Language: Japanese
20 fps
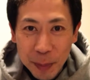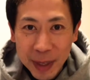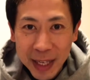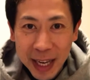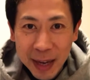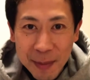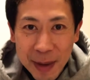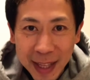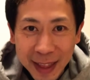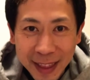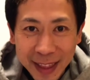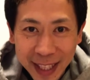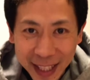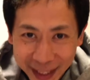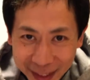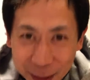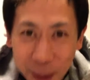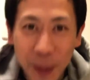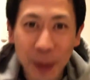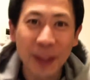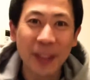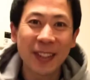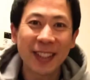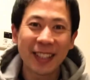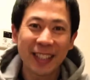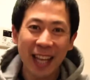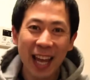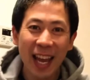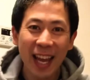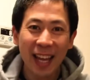日が待っているということで
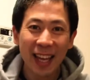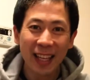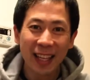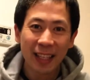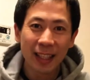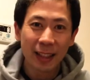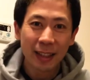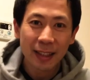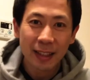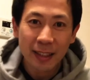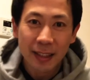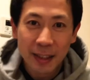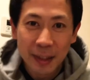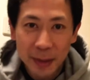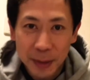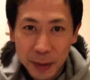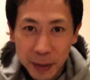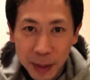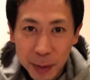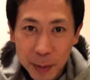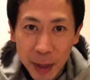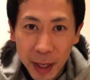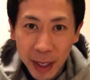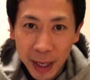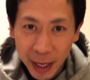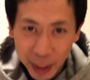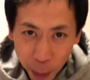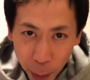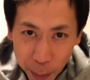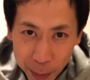すね次は
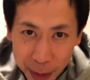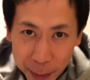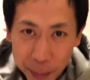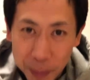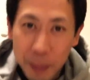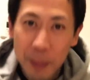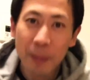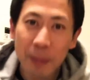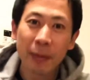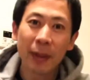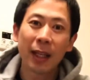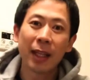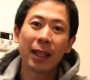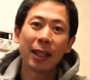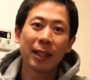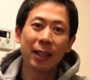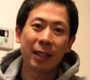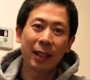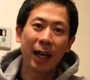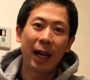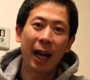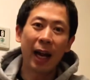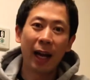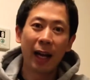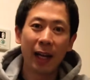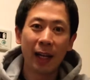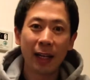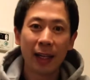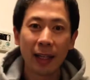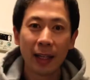火曜日さ
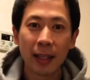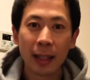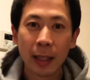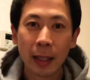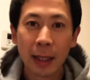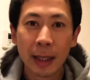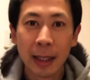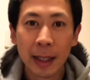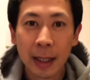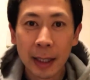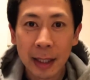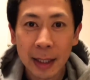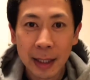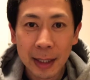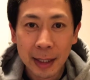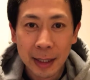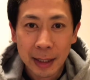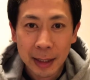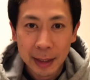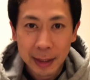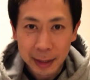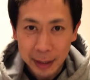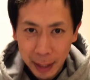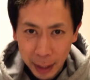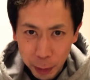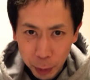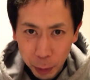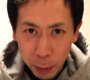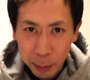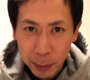あ火
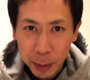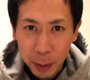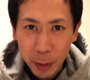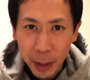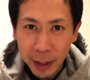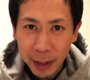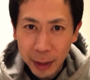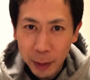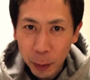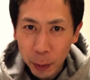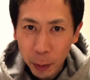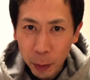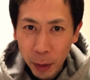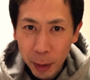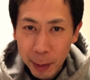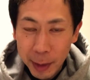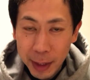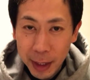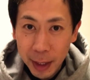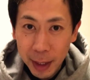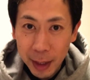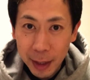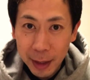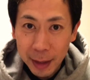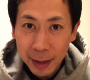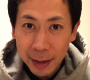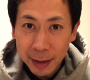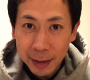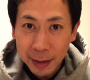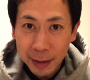曜日どうやって乗り越えますか
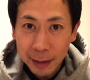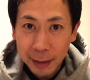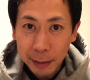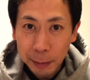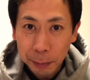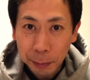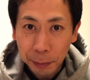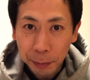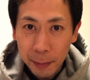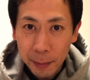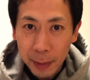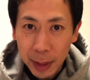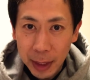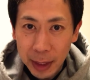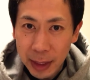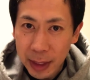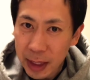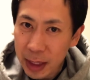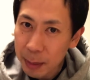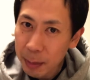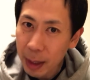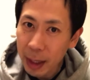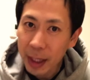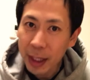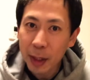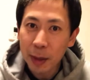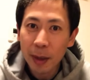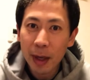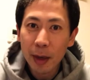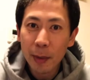一番いい
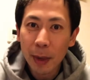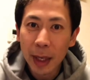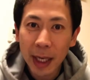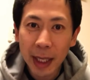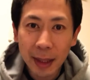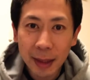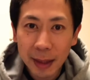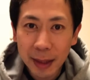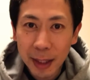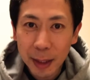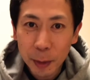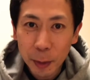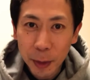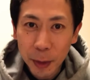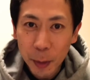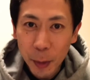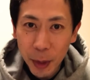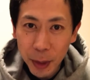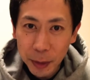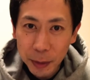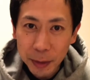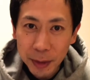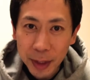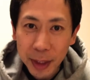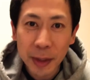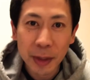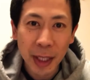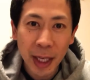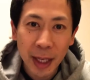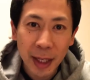のは笑って乗り越えるって
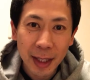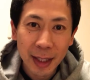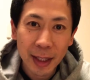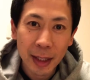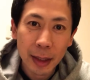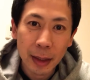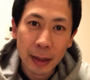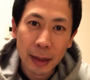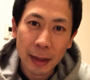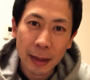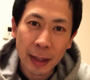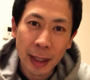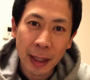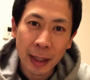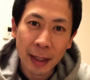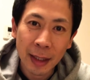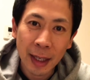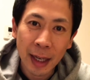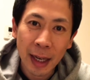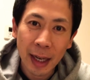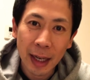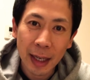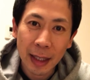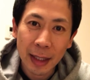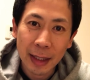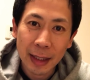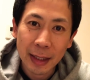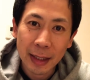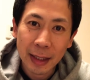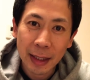いうねなんか
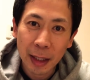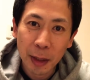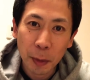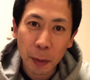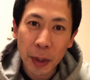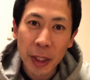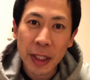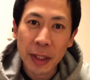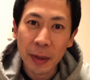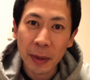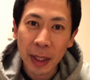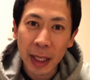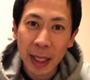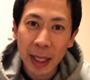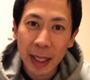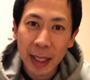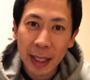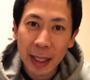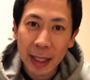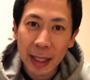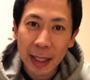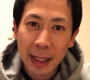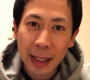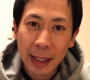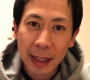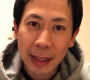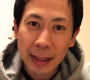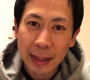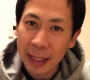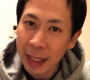かっこいいですよね
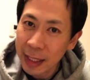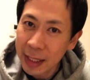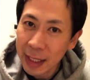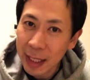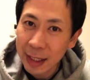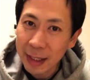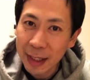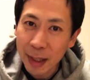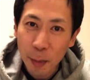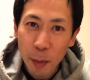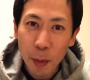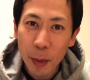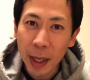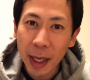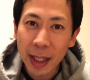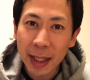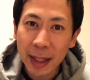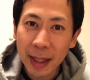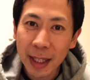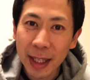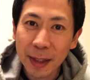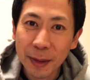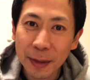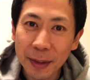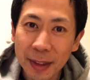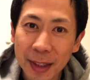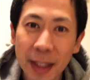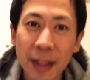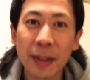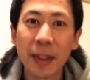何があっても笑ってるっ
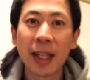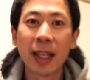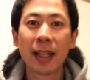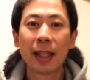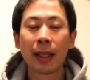ていうね